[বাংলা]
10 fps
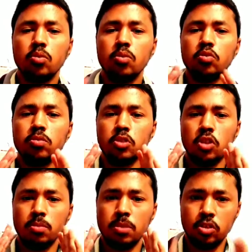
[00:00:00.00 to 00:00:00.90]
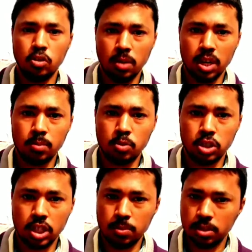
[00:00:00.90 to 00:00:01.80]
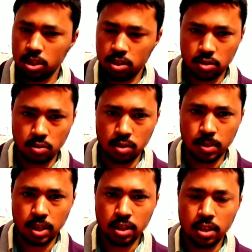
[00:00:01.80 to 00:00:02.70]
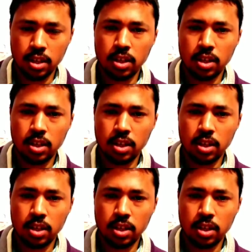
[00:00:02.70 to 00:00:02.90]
কোন কোন বিষয়ে ভিডিও বানাবো সেটা আমাকে সাজেস্ট করতে পারেন